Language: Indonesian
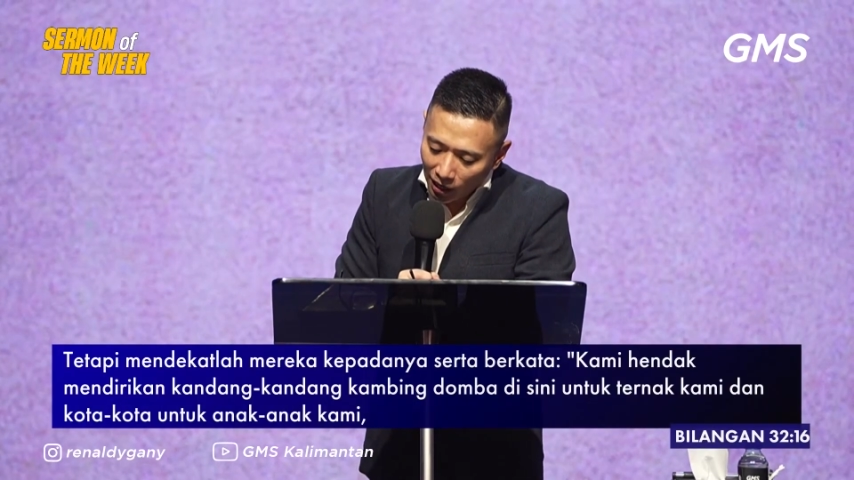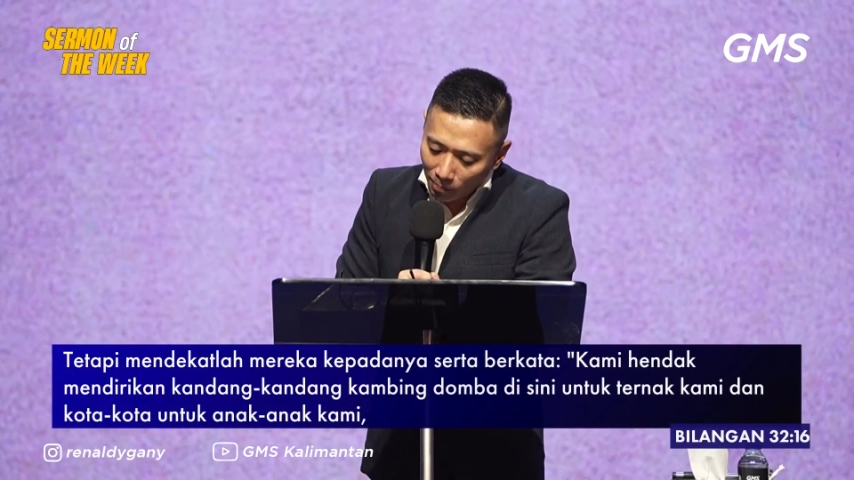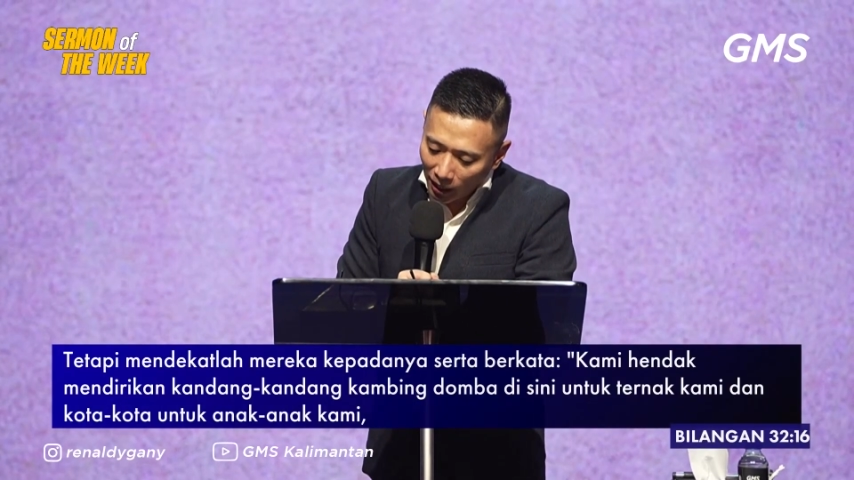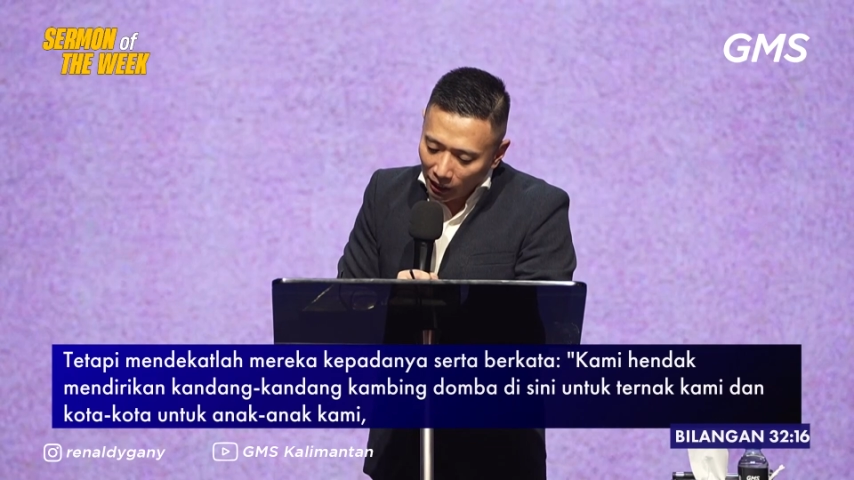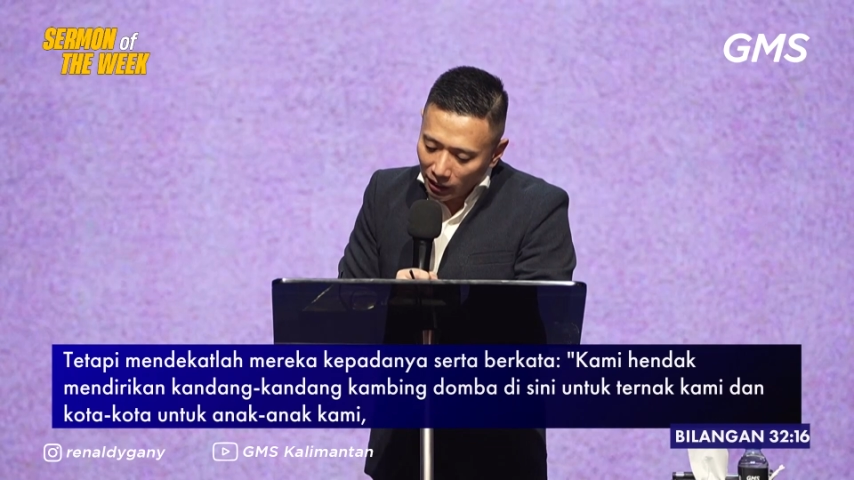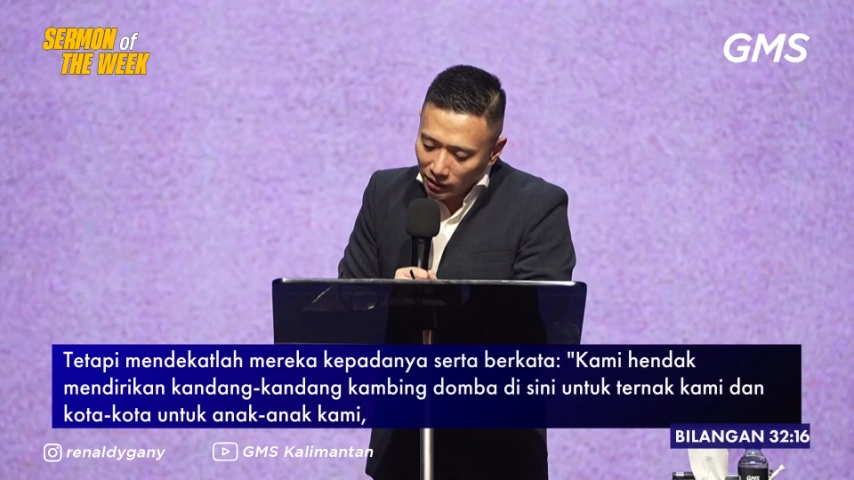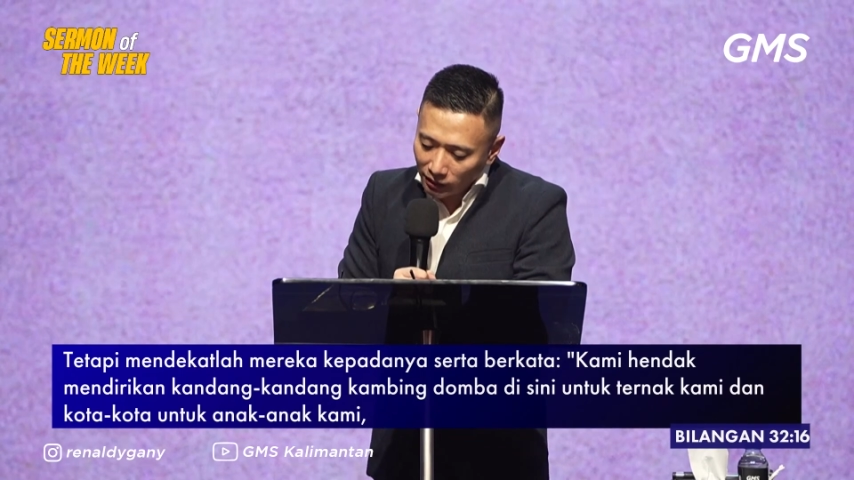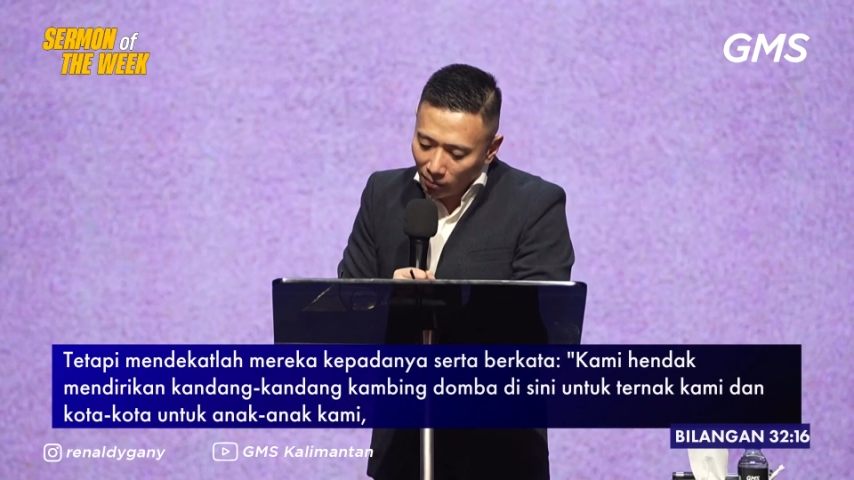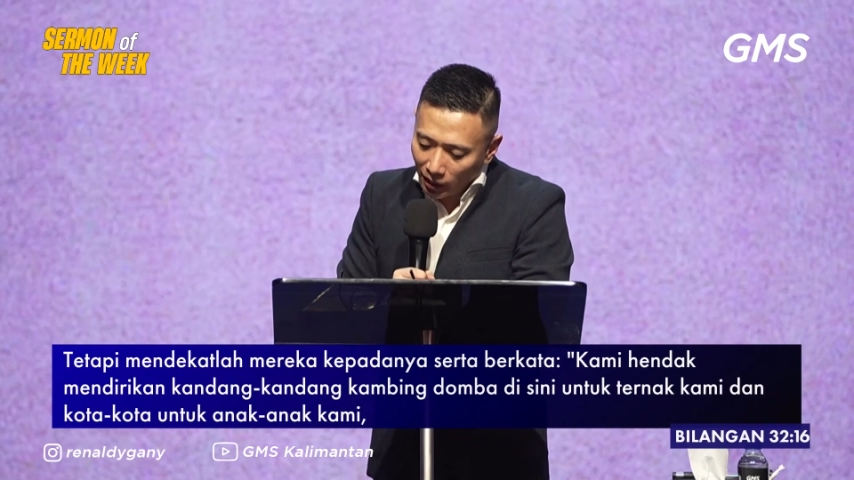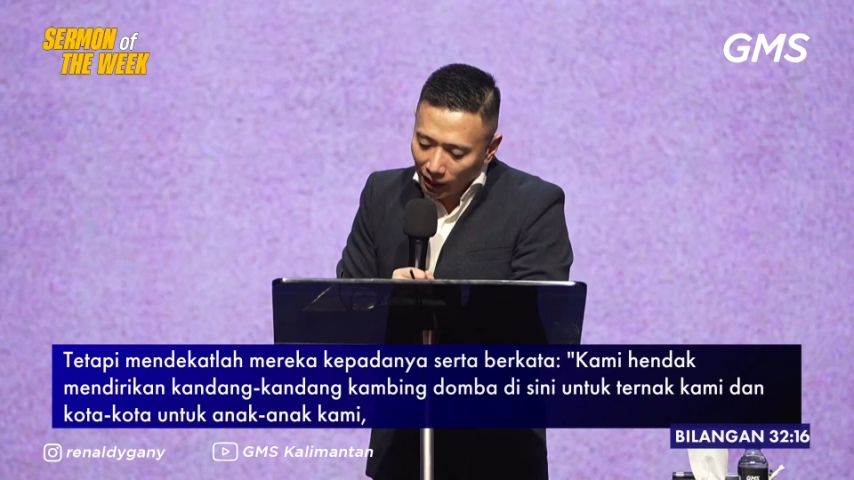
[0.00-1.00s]
kepadanya
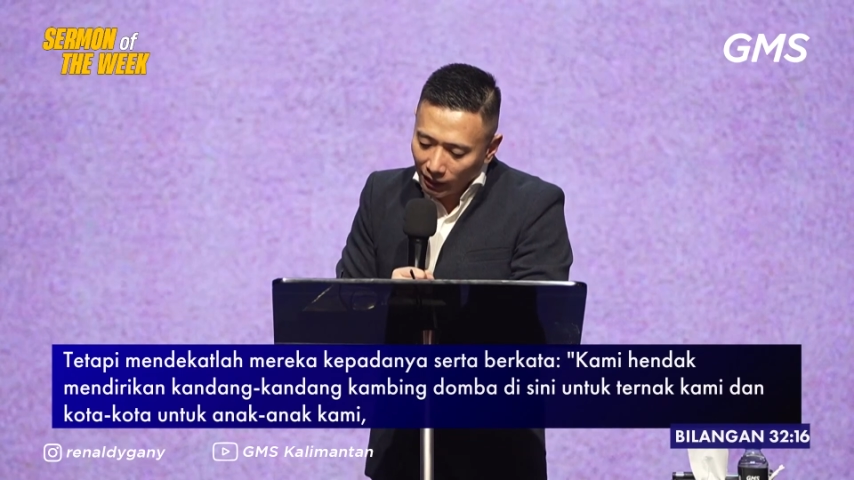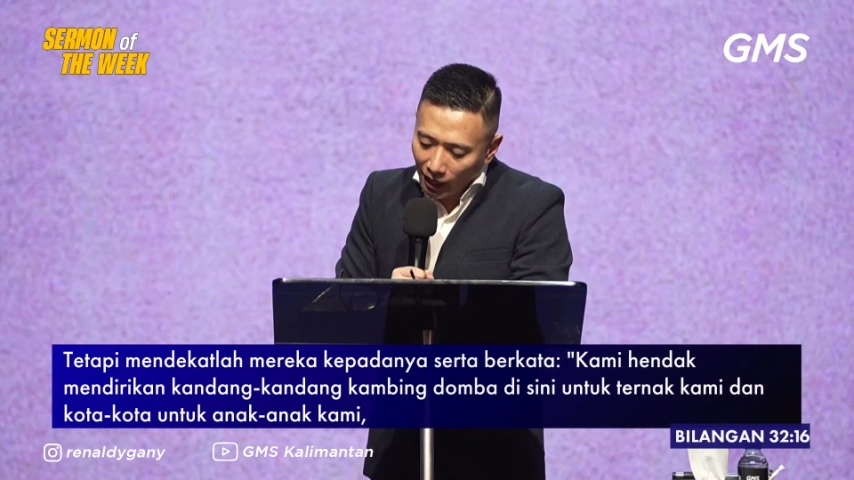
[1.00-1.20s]
serta berkata,